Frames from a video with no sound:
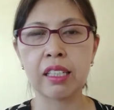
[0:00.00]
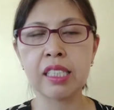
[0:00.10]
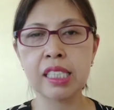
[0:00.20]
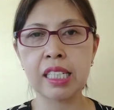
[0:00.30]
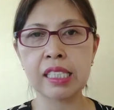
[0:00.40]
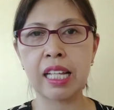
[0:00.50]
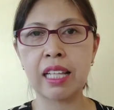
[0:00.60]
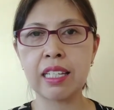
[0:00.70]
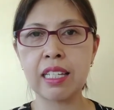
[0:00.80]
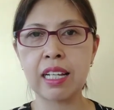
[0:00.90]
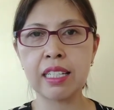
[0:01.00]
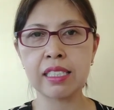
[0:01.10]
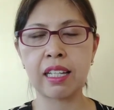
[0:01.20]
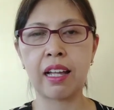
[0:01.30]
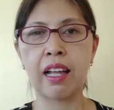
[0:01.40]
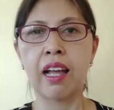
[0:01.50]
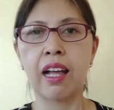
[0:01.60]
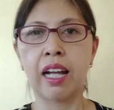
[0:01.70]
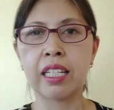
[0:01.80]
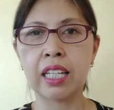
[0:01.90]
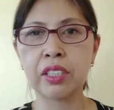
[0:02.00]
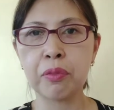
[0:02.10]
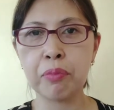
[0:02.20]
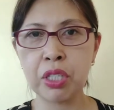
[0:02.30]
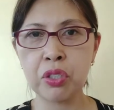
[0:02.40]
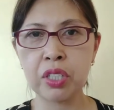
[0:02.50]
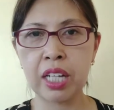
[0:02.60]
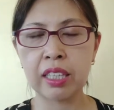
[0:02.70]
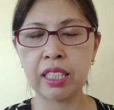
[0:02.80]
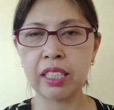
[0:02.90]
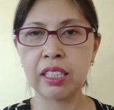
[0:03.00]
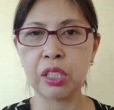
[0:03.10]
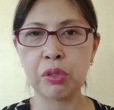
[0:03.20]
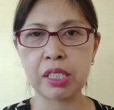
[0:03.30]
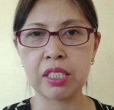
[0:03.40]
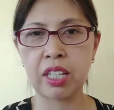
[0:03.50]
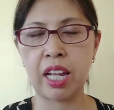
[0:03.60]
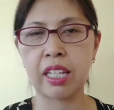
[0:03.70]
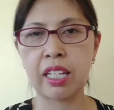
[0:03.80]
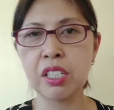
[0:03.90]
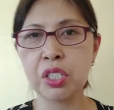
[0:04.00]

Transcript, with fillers: Diniscuss natin yan sa another video natin dito sa channel.